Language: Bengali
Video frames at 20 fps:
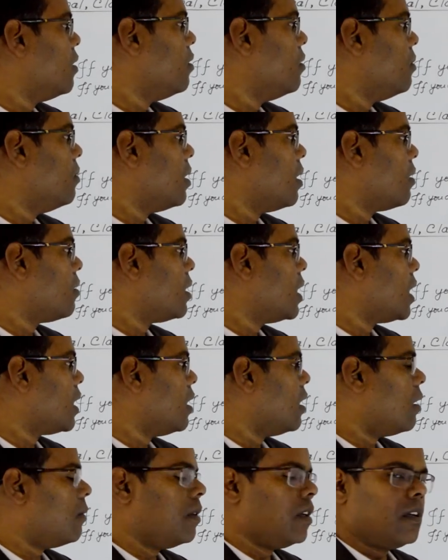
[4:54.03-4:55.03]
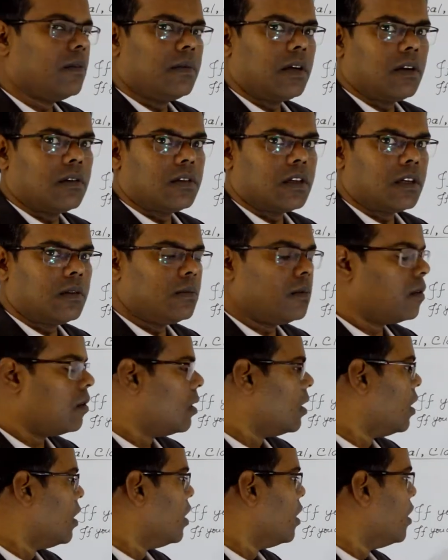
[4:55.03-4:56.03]
তুমি ভালো থাকলে আমি কি ভালো থাকবো
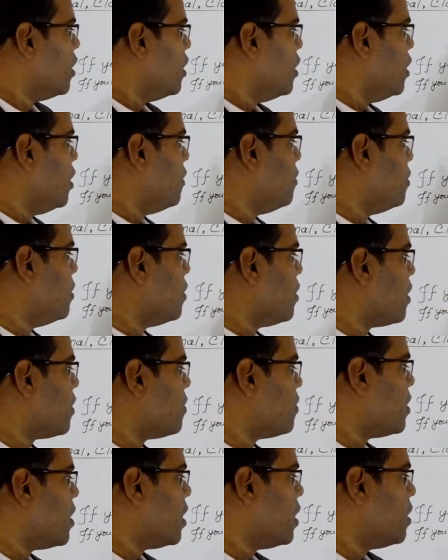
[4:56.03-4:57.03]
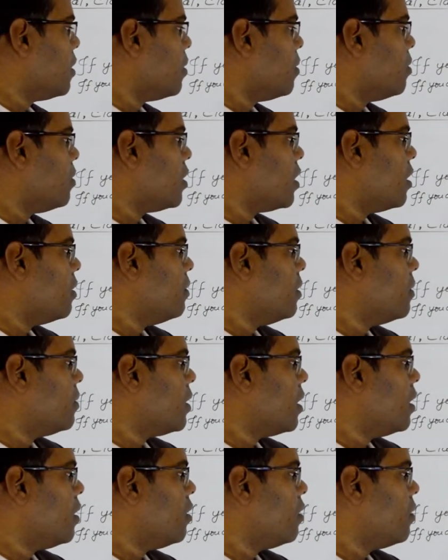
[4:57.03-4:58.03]
ইফ ইউ আর ফাইন ওন্ট আই বি
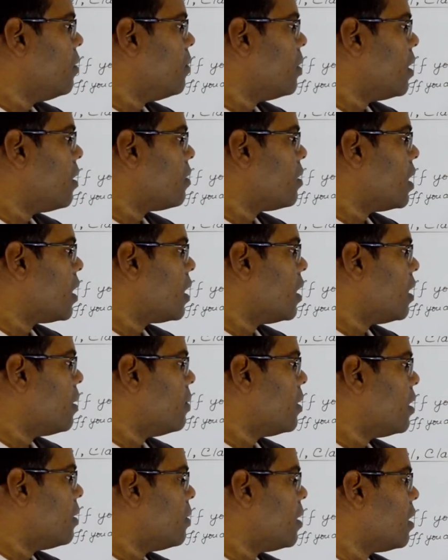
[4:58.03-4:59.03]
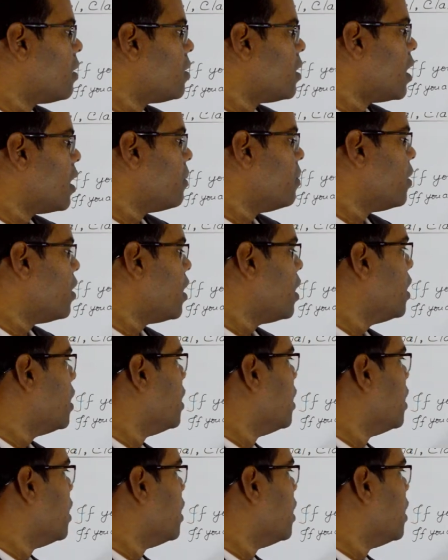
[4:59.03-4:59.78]
ফাইন তুমি ভালো থাকলে আমি কি ভালো থাকবো না